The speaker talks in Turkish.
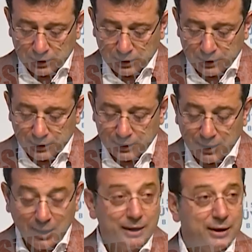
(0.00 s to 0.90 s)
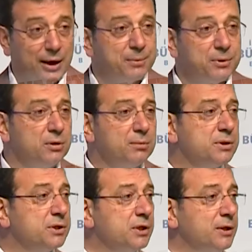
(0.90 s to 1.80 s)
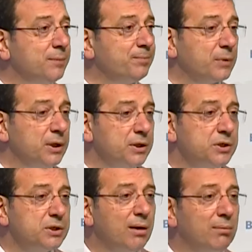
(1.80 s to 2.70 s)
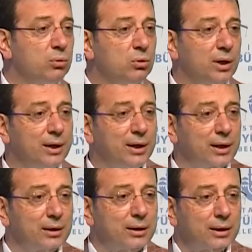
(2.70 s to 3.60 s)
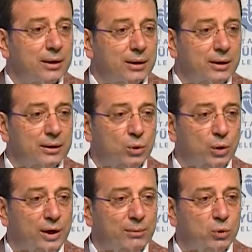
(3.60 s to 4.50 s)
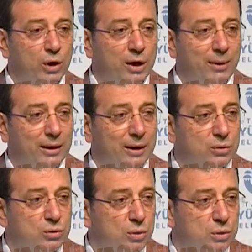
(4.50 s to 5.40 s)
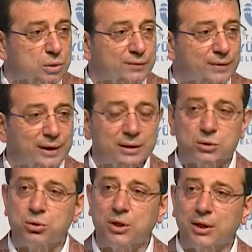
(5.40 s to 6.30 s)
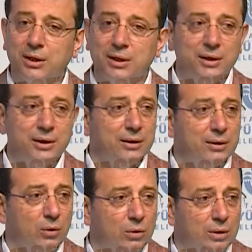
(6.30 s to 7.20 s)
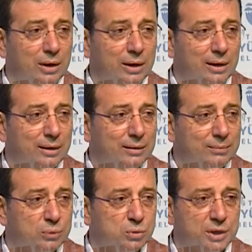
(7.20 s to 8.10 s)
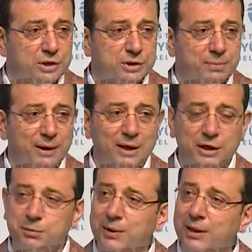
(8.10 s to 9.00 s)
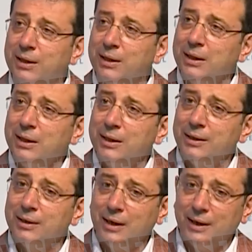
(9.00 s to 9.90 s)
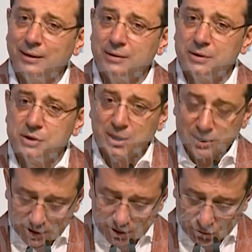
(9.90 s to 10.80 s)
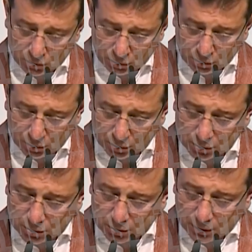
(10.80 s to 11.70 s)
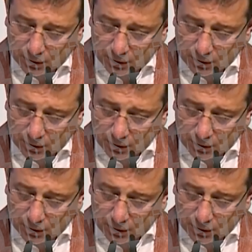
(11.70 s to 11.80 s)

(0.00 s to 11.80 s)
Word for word: E, neler yaptığımızı İstanbullulara e, dönem dönem anlatıyoruz ve sürekli e, onlarla bu süreci paylaşma e, gayreti içerisinde oluyoruz.